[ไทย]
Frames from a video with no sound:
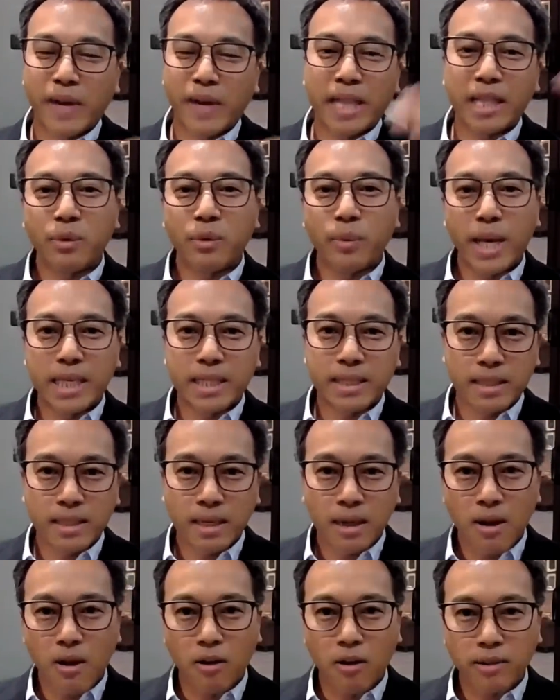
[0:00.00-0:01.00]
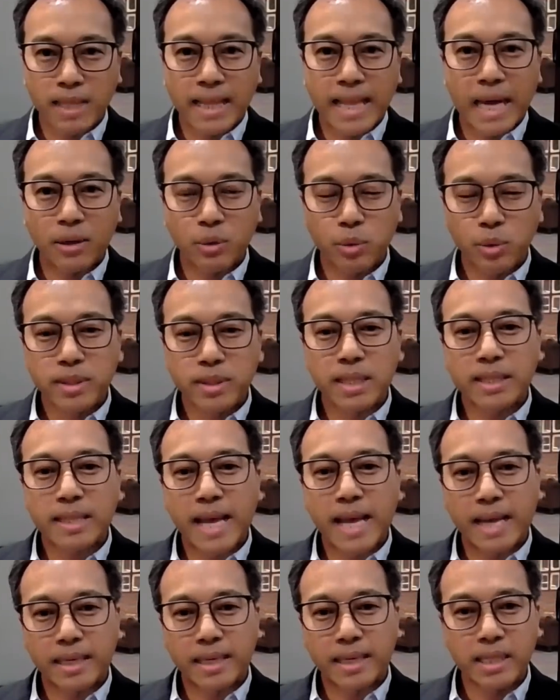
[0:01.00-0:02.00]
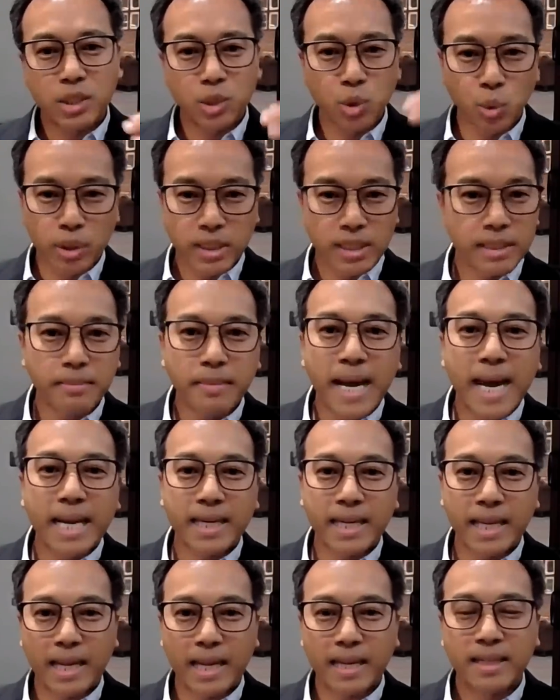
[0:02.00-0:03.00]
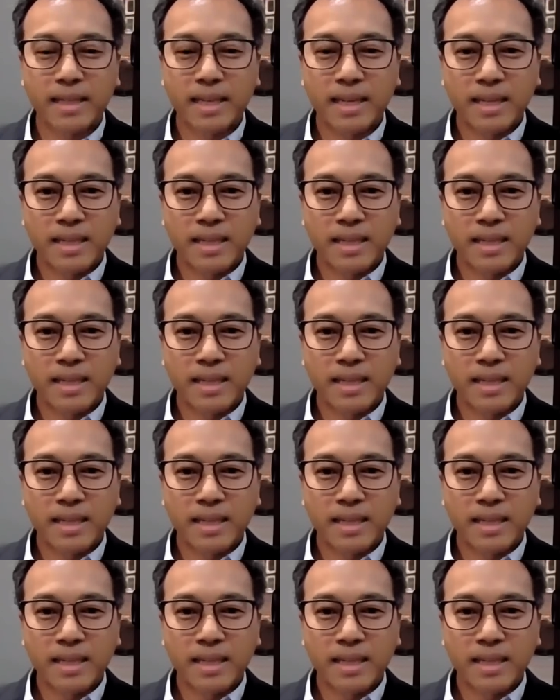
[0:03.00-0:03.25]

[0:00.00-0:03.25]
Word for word: valuation ของตลาดหุ้นต่างๆที่สูงขึ้นมากเนี่ย